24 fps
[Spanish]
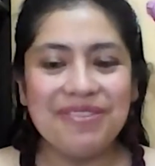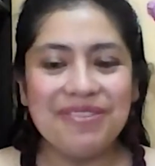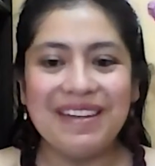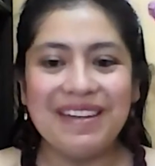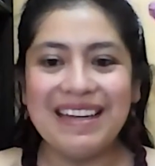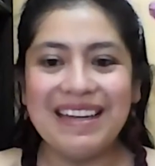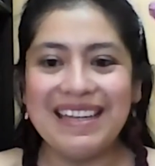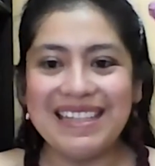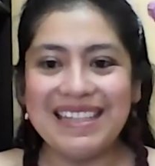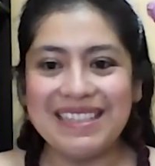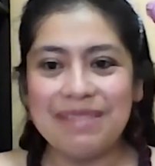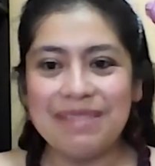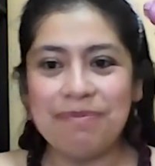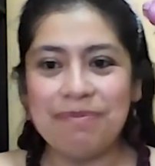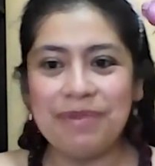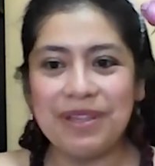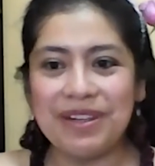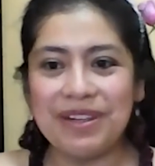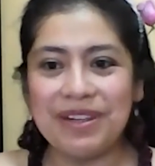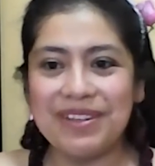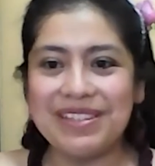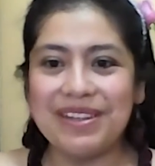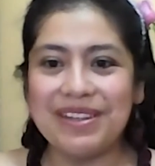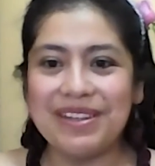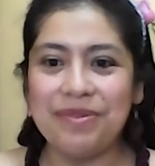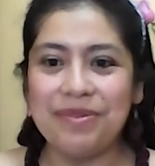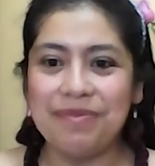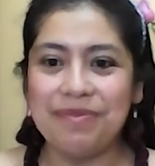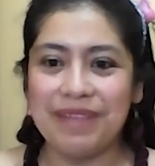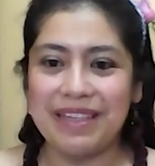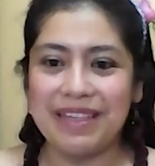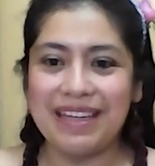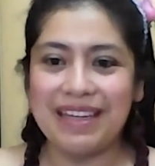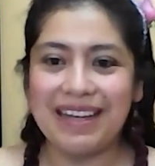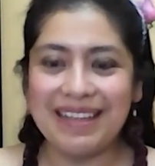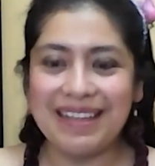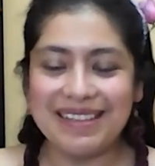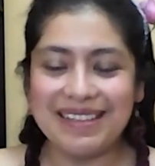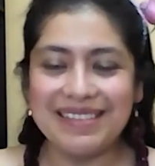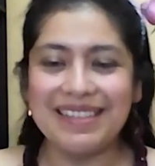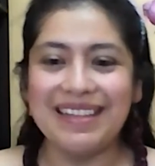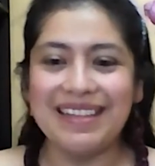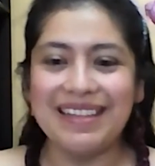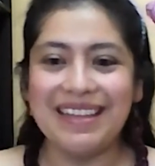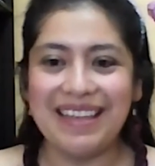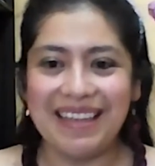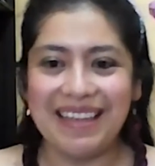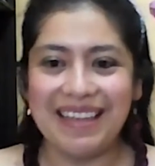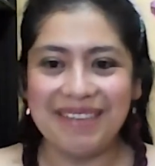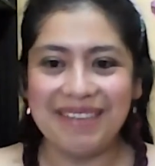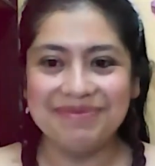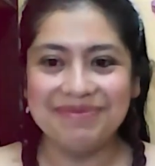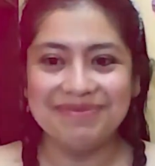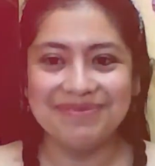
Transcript: feliz de poderlos acompañar este día.